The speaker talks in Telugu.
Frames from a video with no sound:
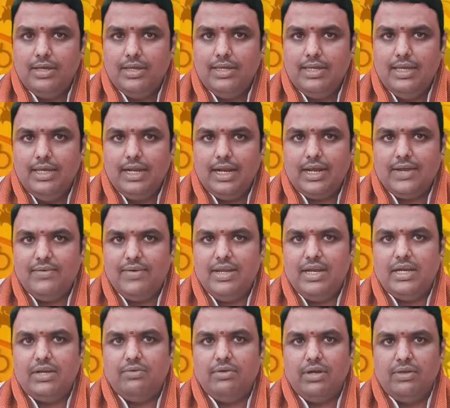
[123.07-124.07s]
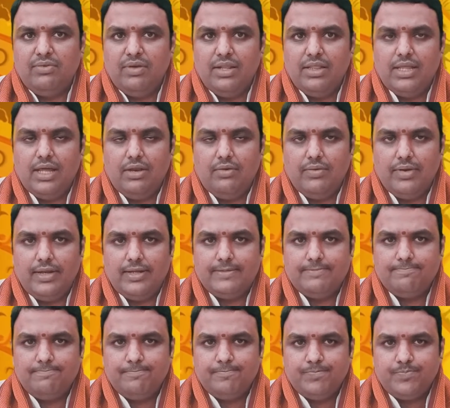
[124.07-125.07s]
ఈ రకమైనటువంటి ఫలితాలు ఉన్నాయి
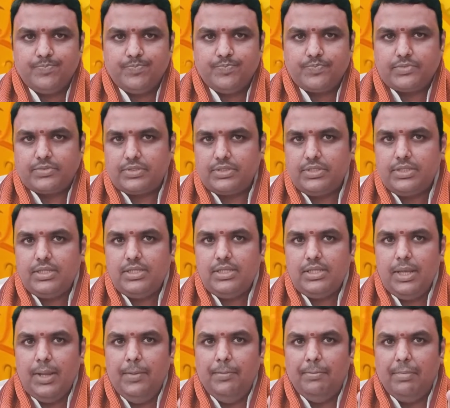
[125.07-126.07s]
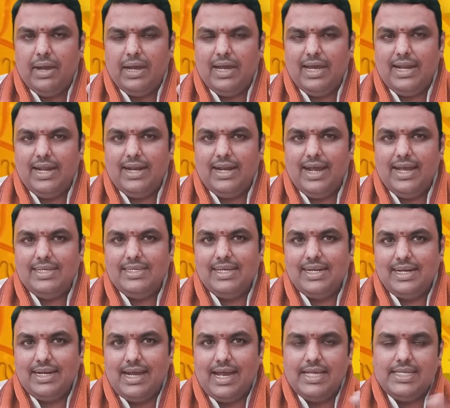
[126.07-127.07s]
మకర రాశి
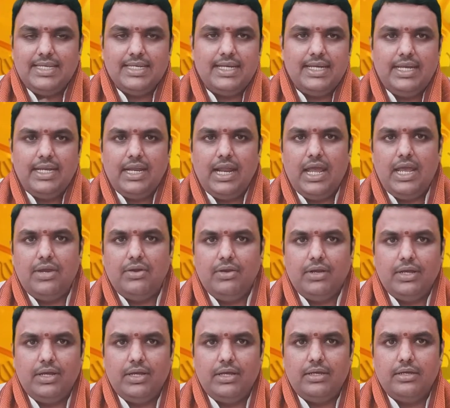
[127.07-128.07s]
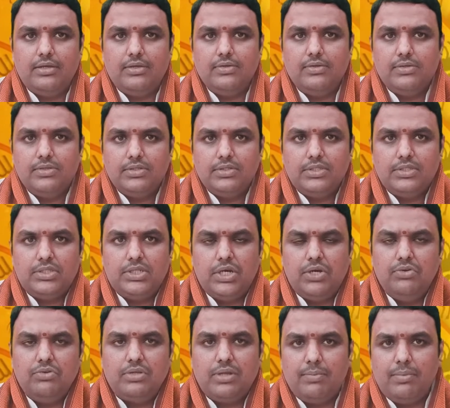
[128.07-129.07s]
రాజకీయ నాయకులకి
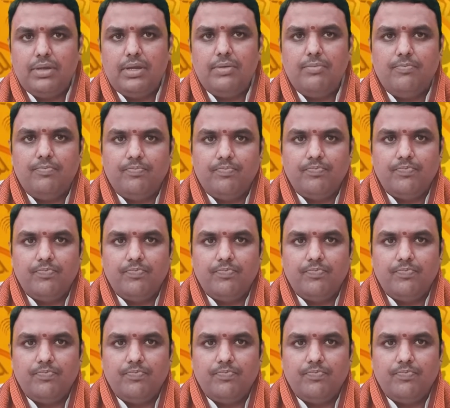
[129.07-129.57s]
చెడు సమయం